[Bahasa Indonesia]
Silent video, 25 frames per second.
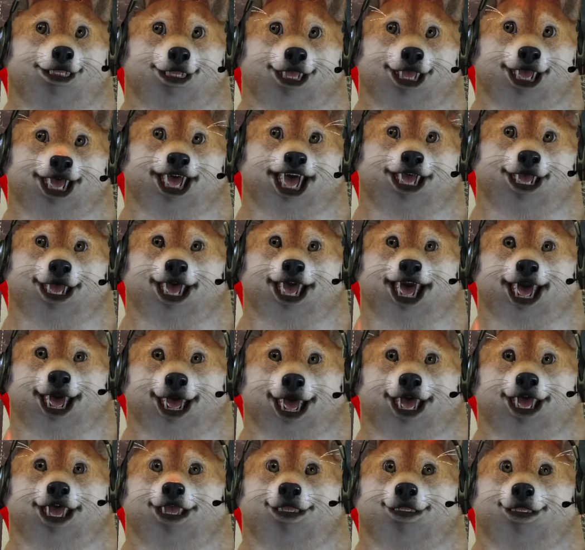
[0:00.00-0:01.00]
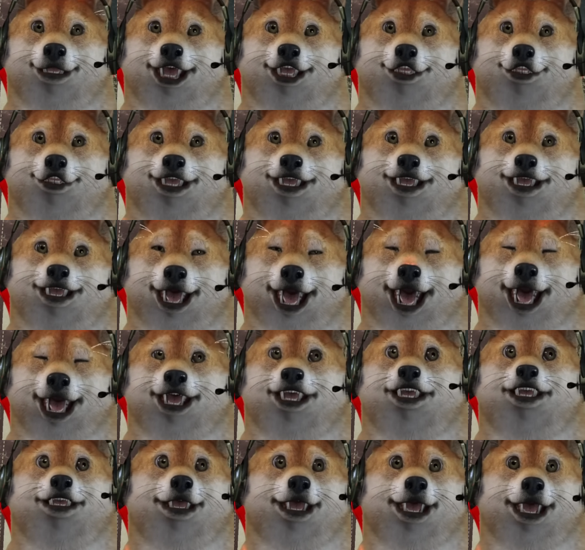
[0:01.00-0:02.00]
ininya 9 udah nggak
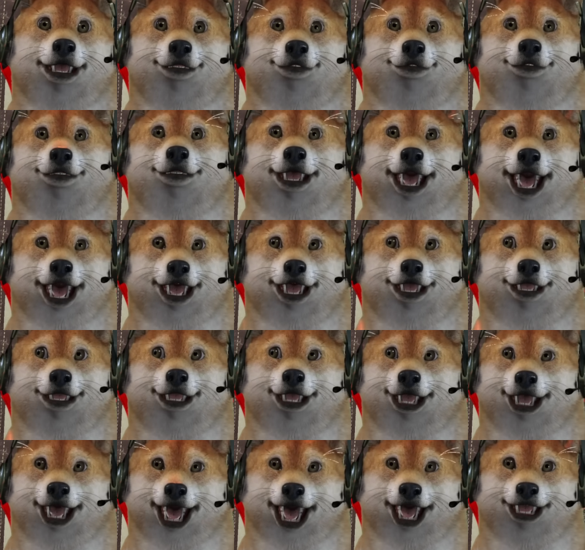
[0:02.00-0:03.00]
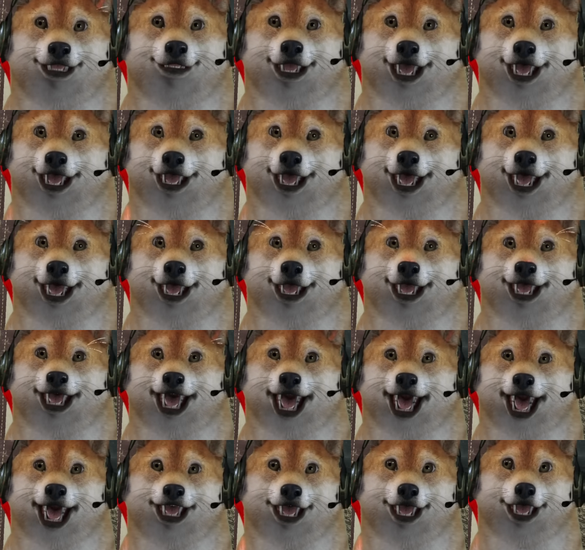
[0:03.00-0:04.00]
cocok ya udah nggak cocok apple 3
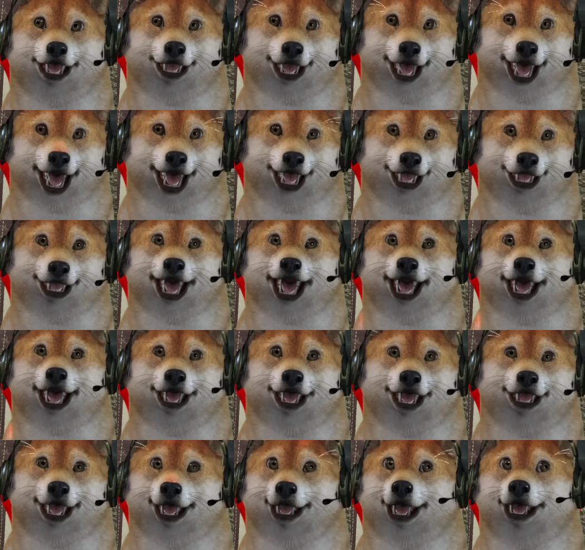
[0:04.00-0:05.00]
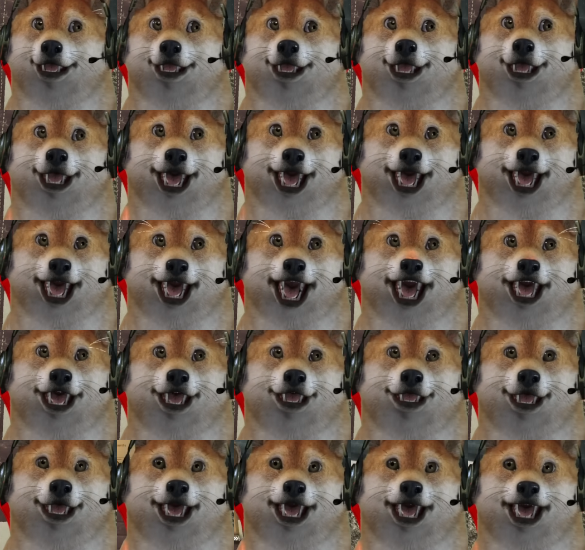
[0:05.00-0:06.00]
potato yang ini nggak cocok nih
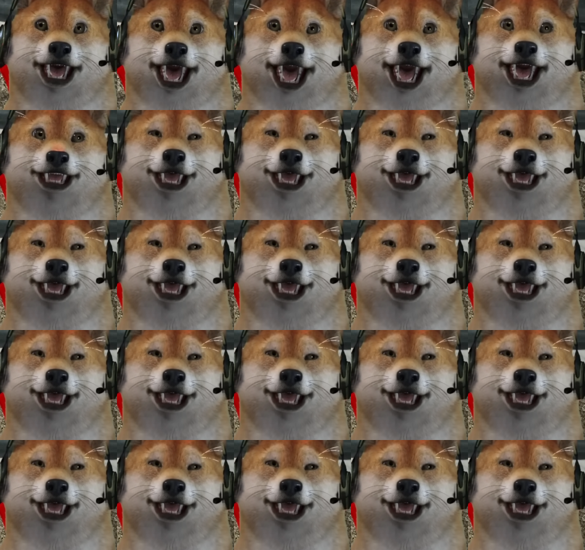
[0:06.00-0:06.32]
apa